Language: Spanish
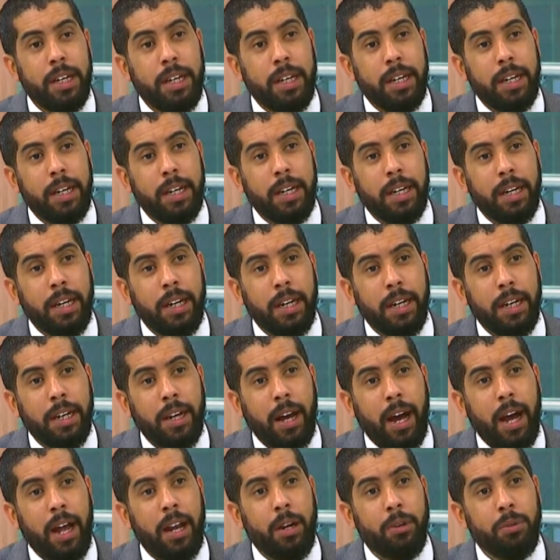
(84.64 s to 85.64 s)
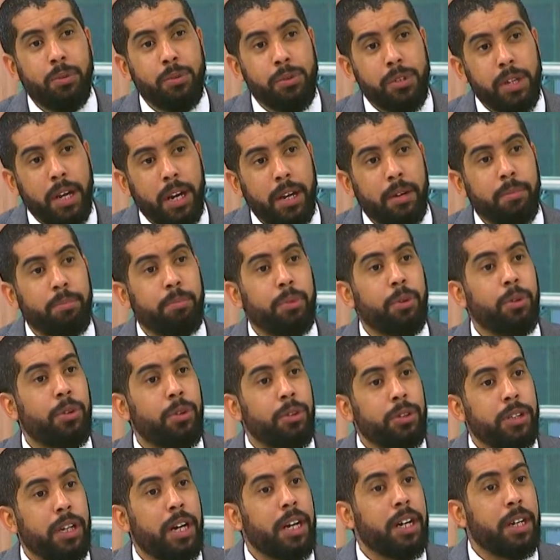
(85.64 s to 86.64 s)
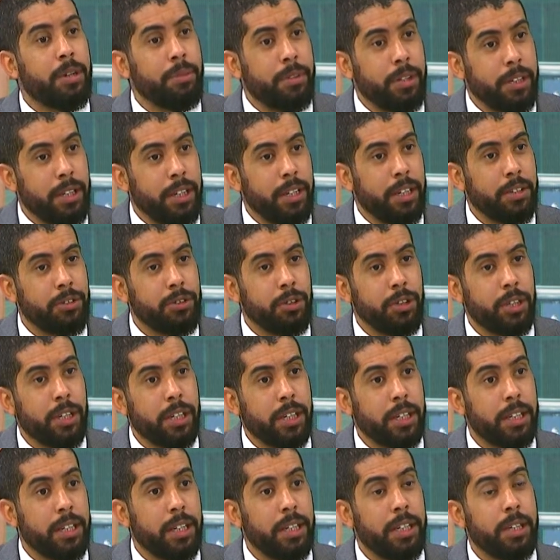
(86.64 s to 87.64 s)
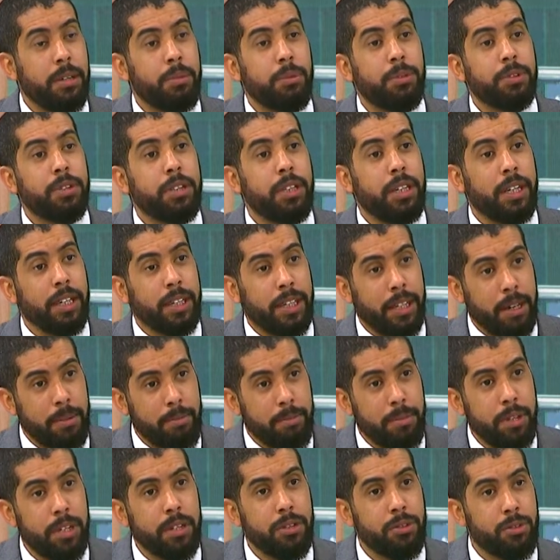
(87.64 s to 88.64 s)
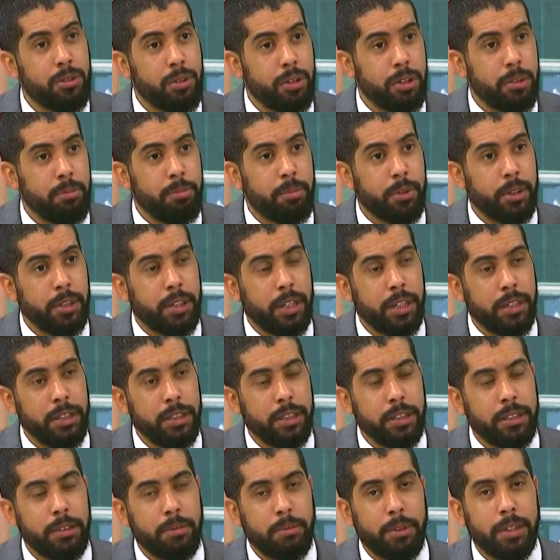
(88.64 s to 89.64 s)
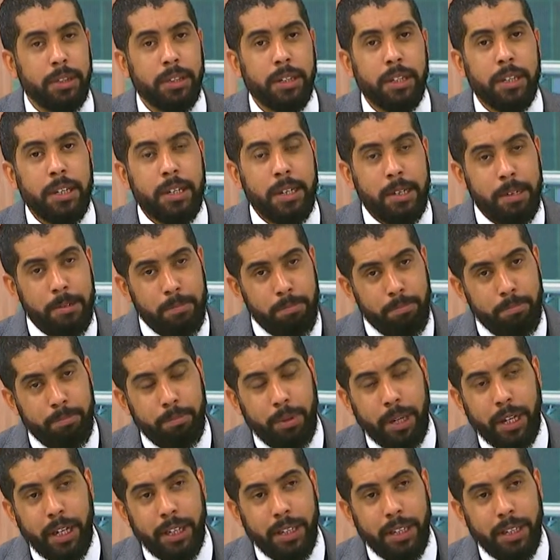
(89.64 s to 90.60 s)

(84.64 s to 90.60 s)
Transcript: eh, a luchar por otras reivindicaciones que teníamos y que también son importantísimas. Para